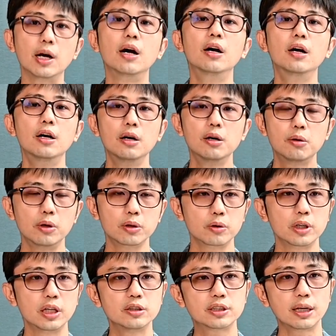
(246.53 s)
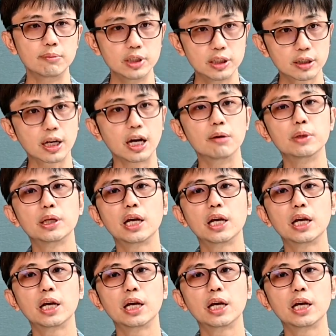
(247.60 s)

ว่าคนคนนั้นจำเรื่องราวไม่